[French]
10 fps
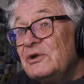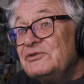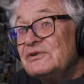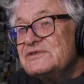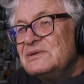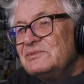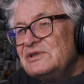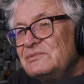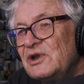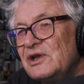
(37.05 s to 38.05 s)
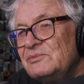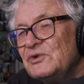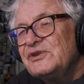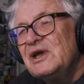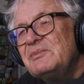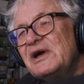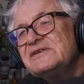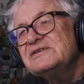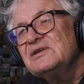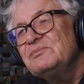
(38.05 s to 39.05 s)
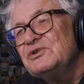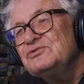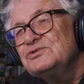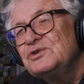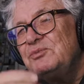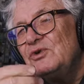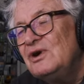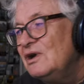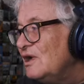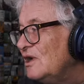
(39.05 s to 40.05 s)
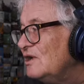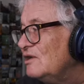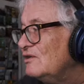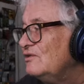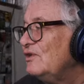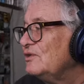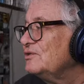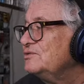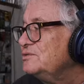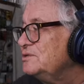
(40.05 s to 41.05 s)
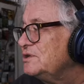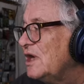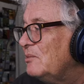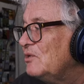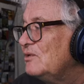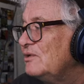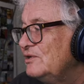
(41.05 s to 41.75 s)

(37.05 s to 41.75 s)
Bah, tu vois, ces petits là ils montaient à Paris, c'était pas toujours pour euh, vendre du charbon.